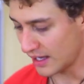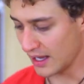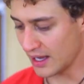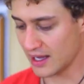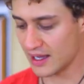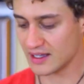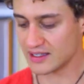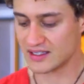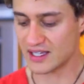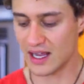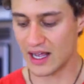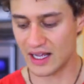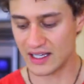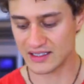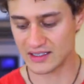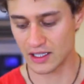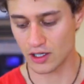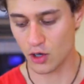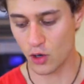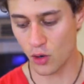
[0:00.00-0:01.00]
que se
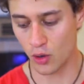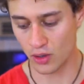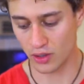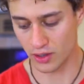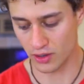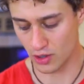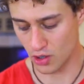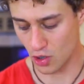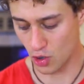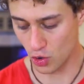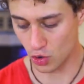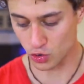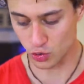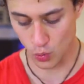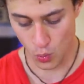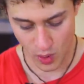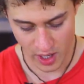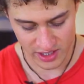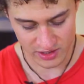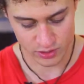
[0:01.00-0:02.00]
hace con los
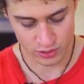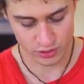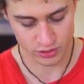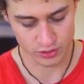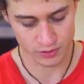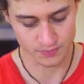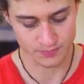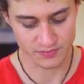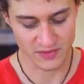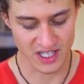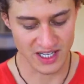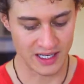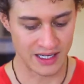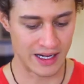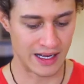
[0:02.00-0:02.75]
huesos y